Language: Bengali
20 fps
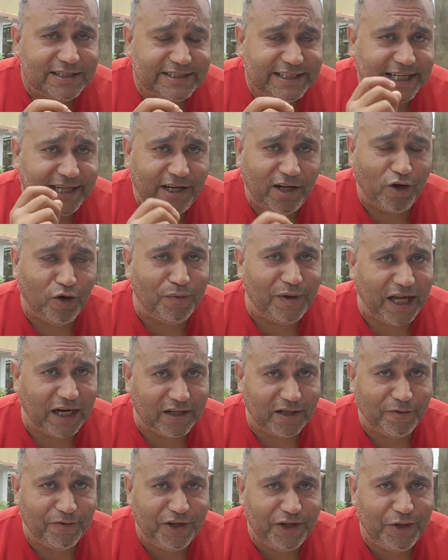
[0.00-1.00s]
সেই রকমই
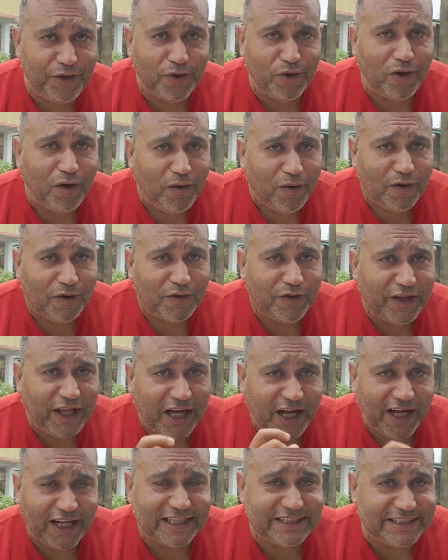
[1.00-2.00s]
একটা ভিডিও
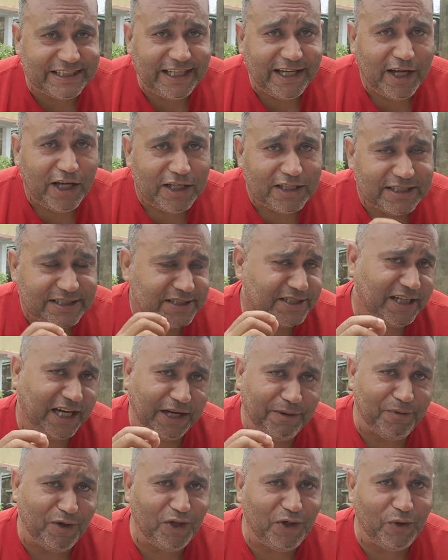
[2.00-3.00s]
দেখা গেছে
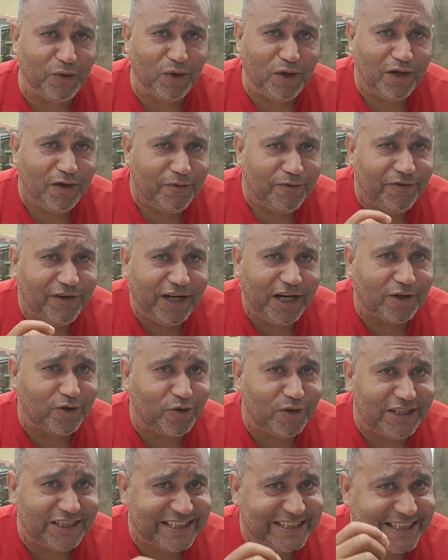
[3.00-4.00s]
সাইমন ডুল বিরাট কোহলি